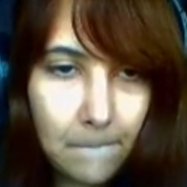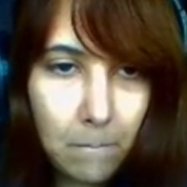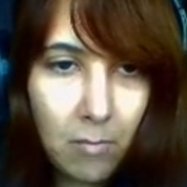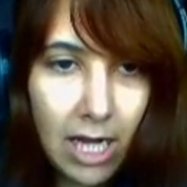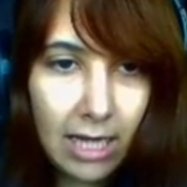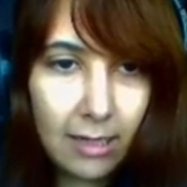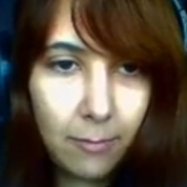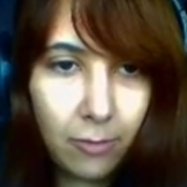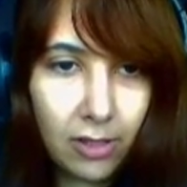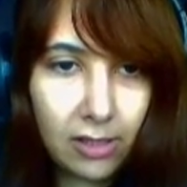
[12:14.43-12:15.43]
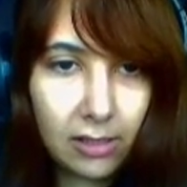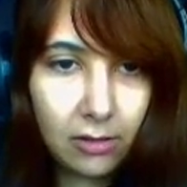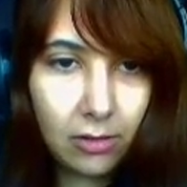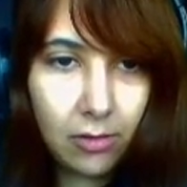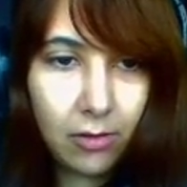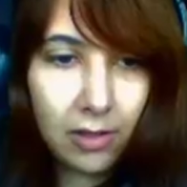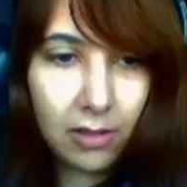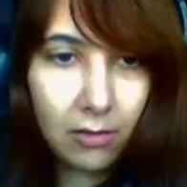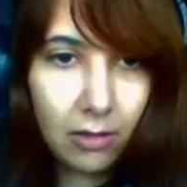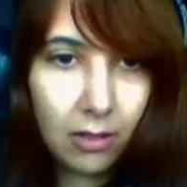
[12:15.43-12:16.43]
Vale, pues entonces
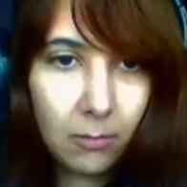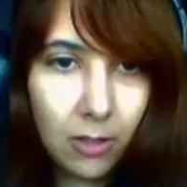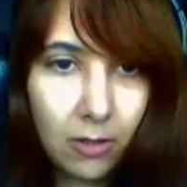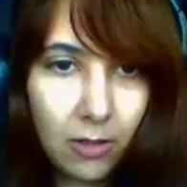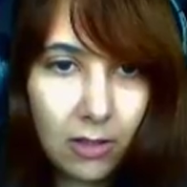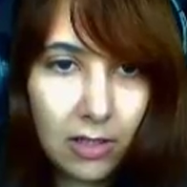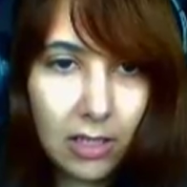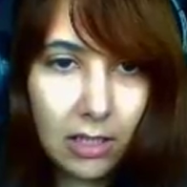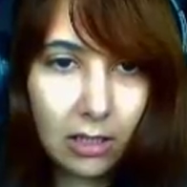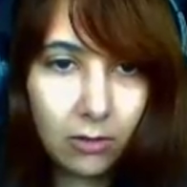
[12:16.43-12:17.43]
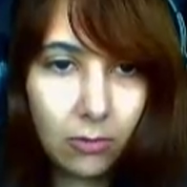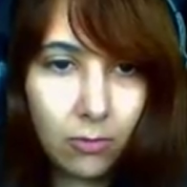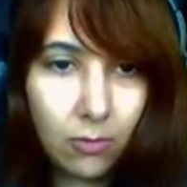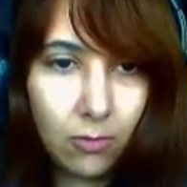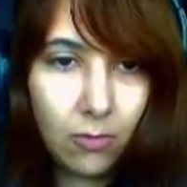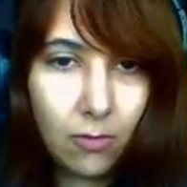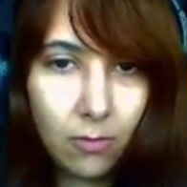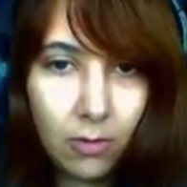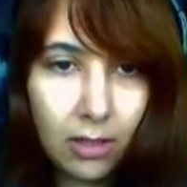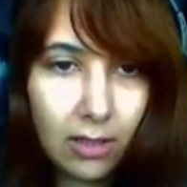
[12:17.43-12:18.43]
creo que a lo mejor sí, que tú